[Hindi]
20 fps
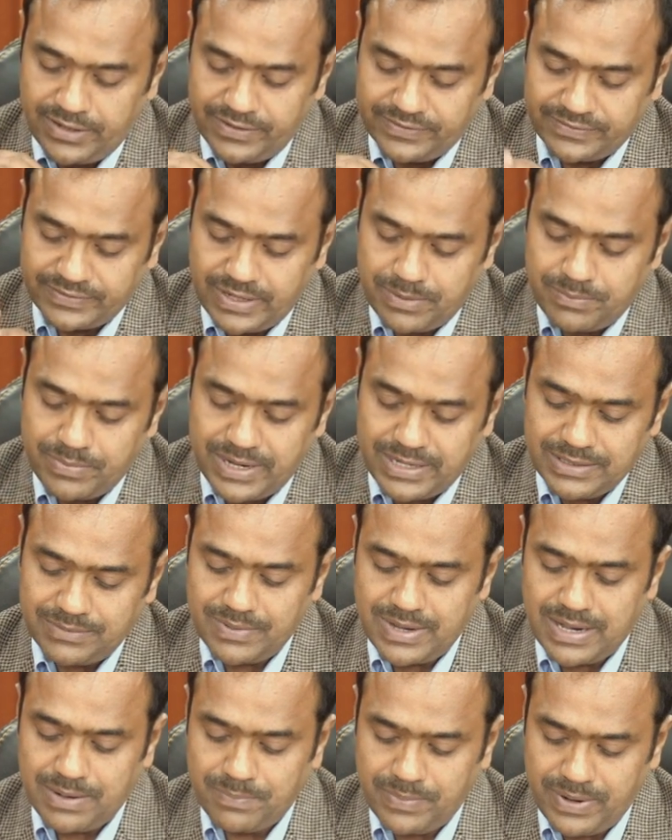इसके बाद
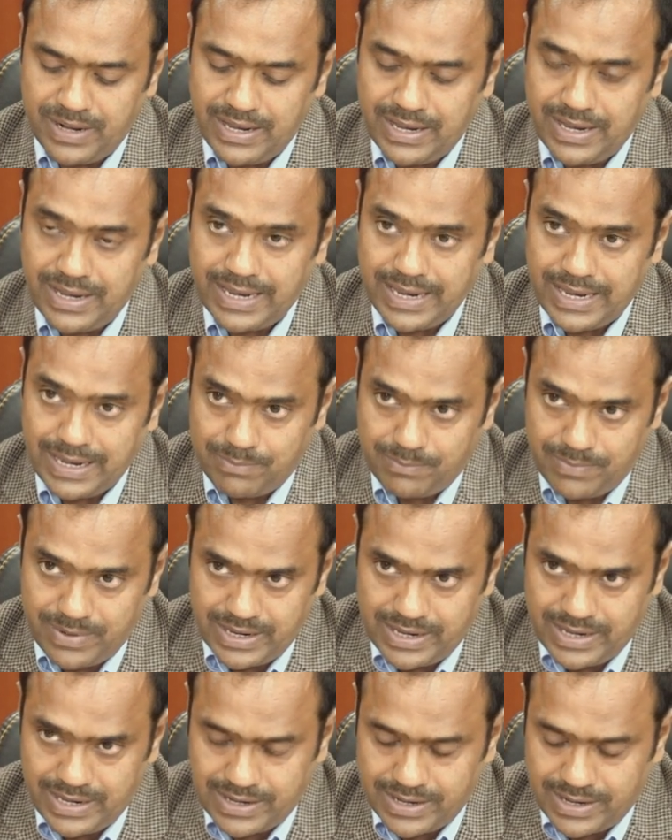में आपने
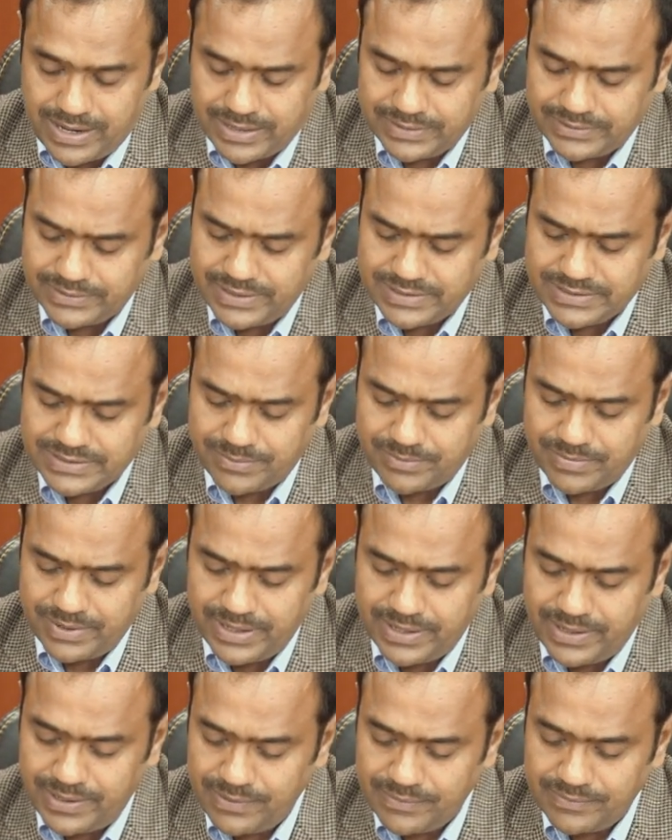एमए करते
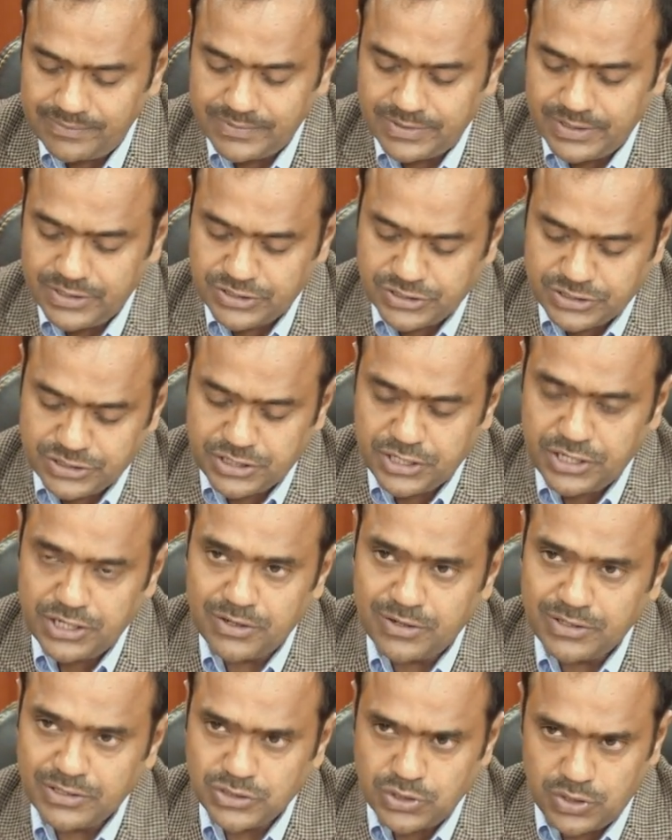समय हिस्ट्री
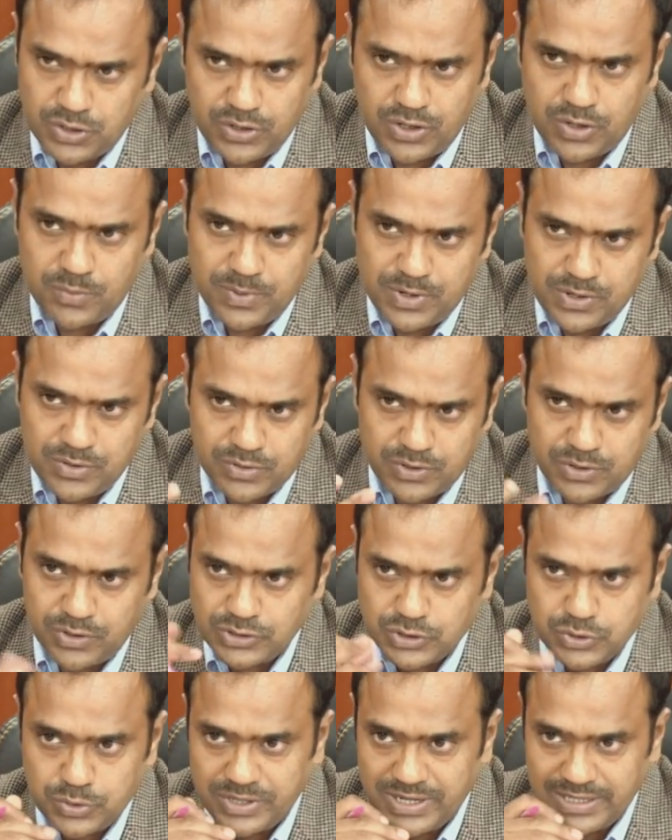और जोग्राफी को क्यों
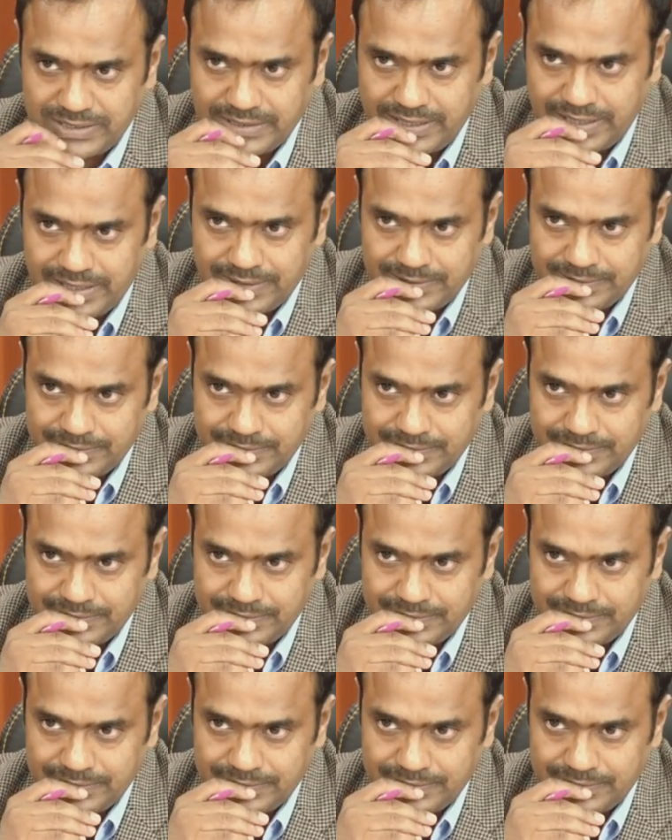छोड़ा था